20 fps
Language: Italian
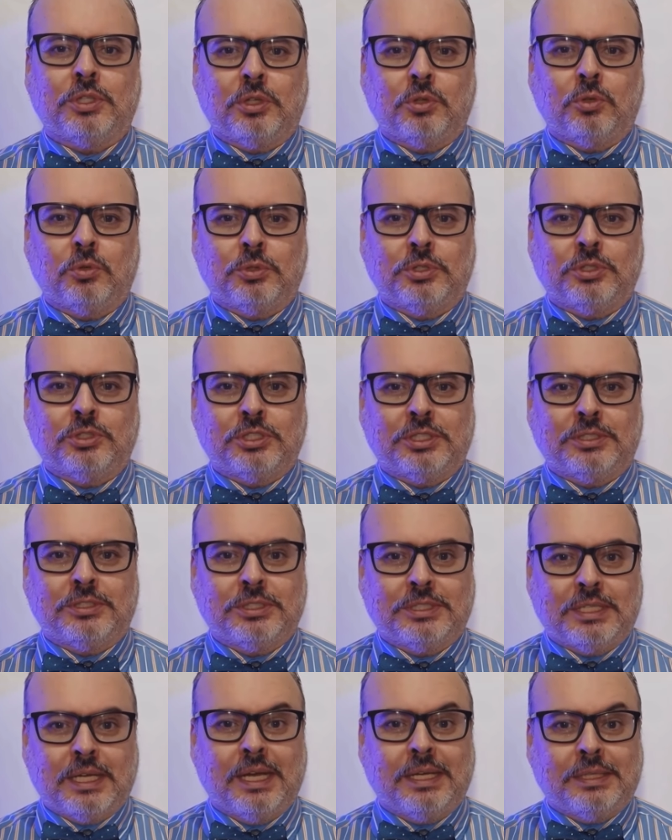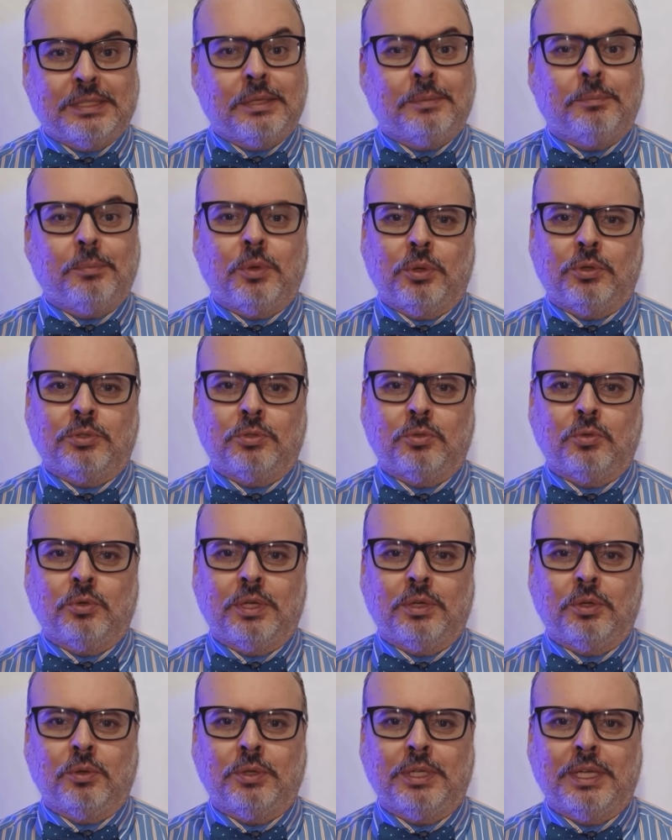alcuni scienziati
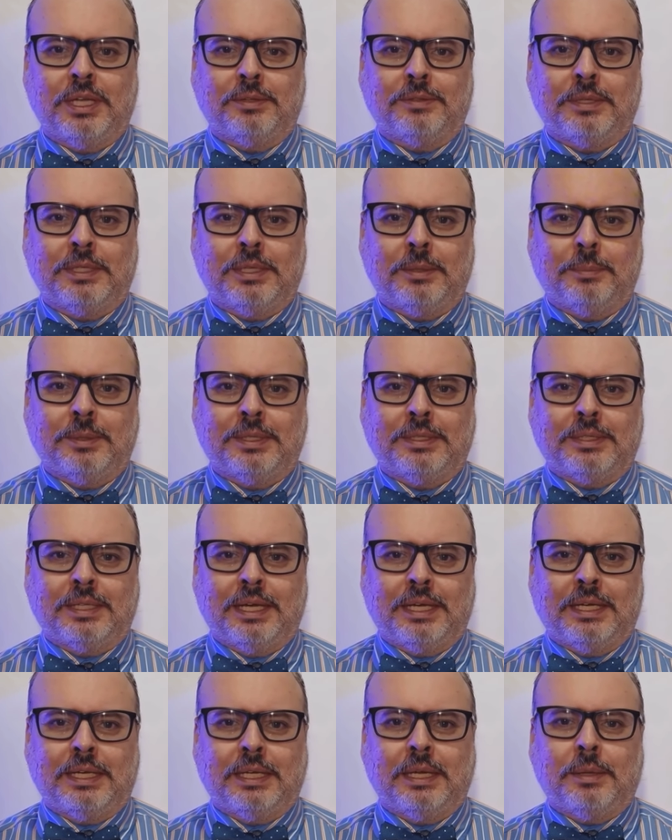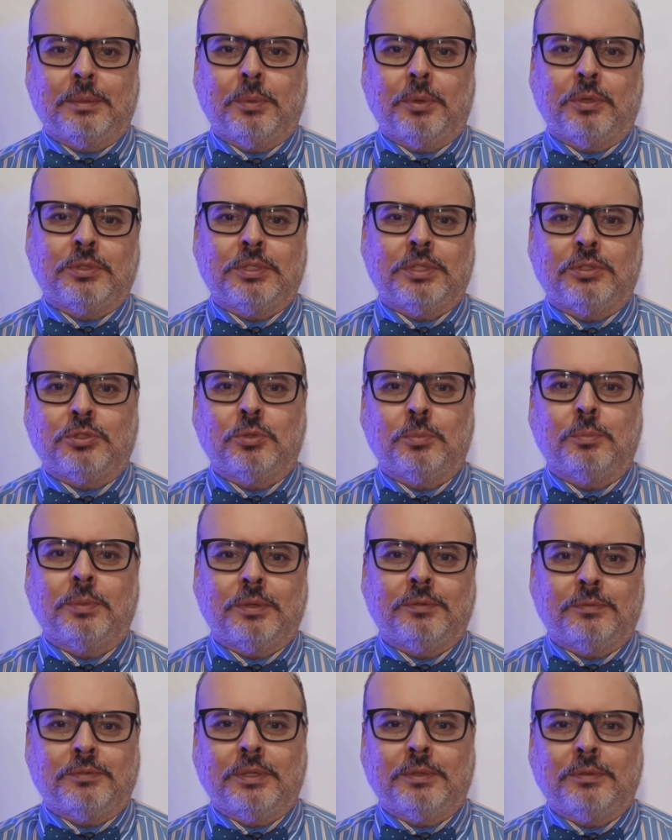postulano che la vita batterica possa
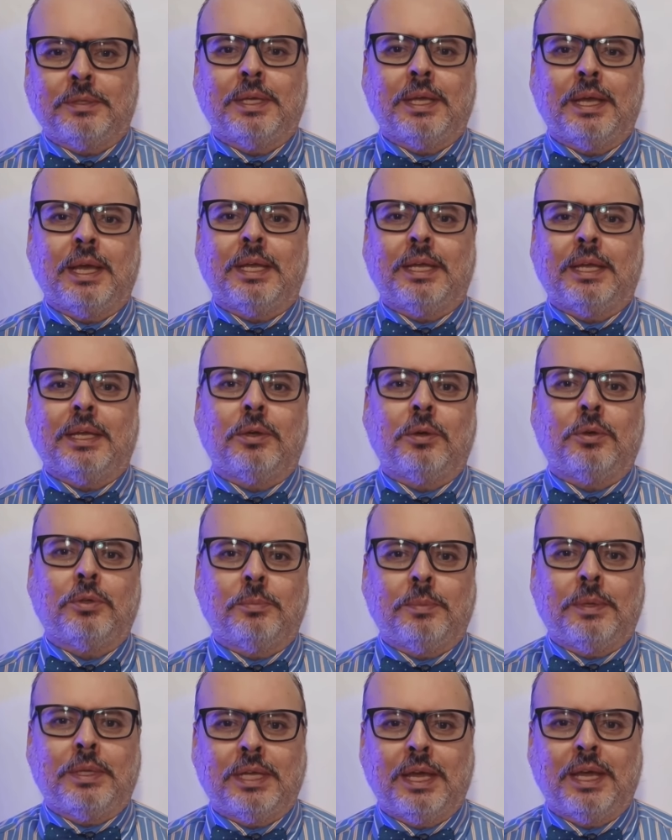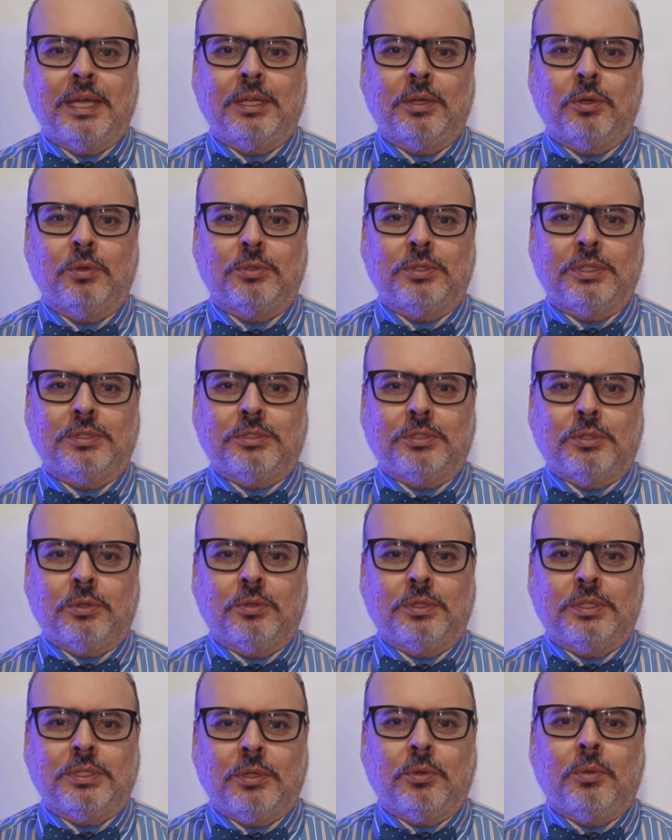sopravvivere alle inospitali
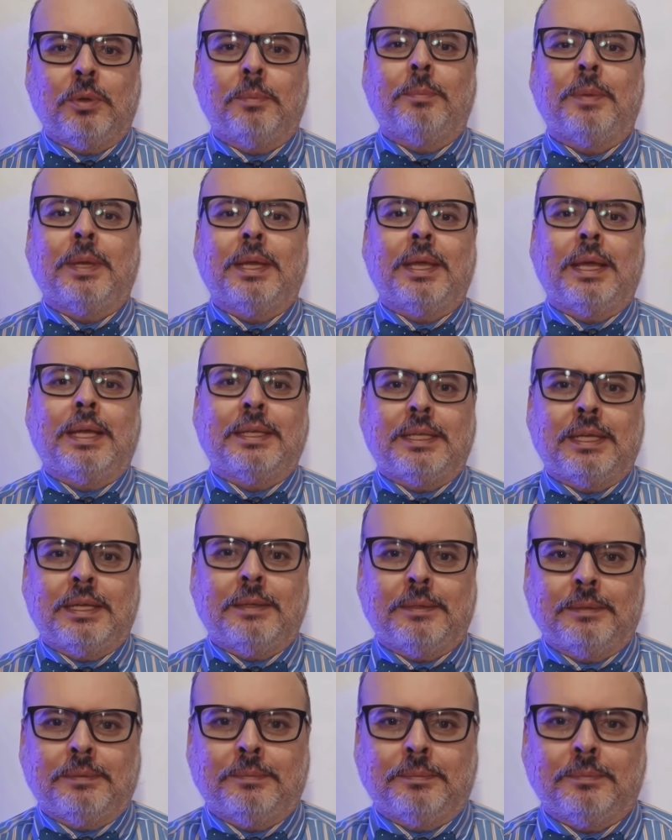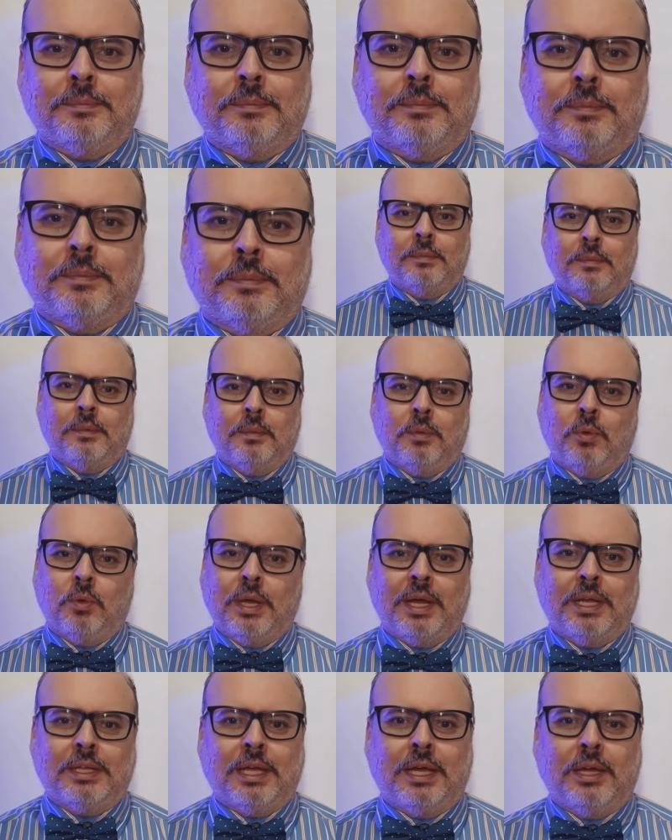condizioni di quel pianeta
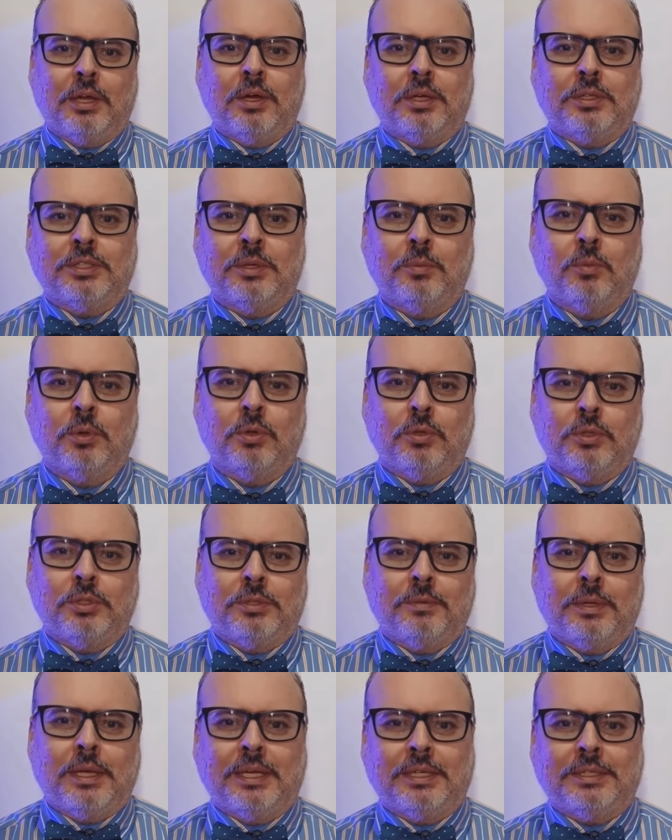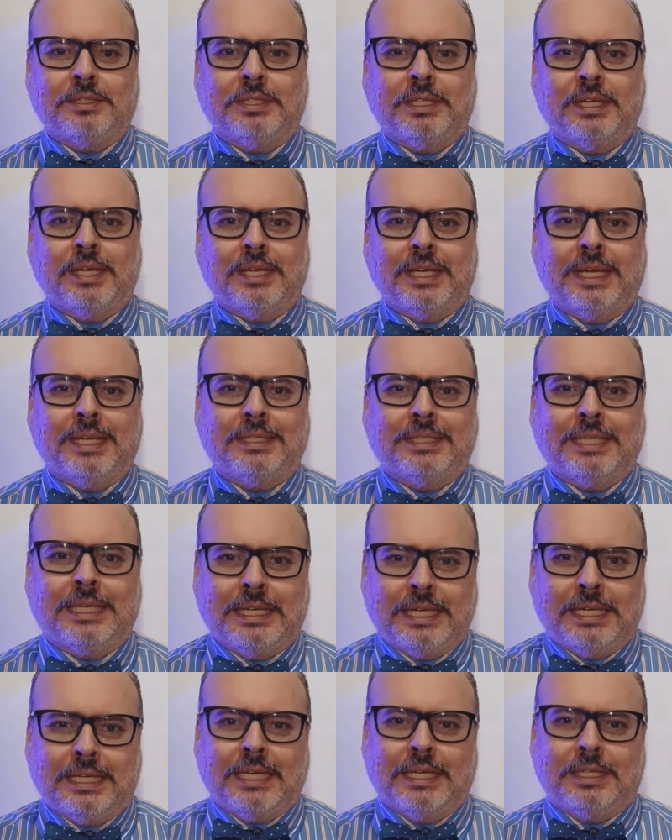Un'altra cosa molto diversa è
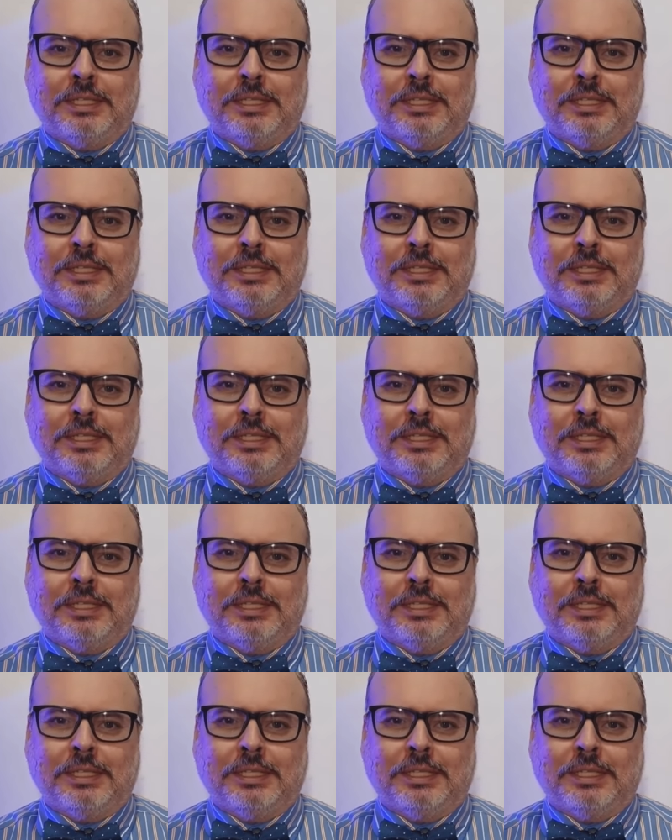dire che i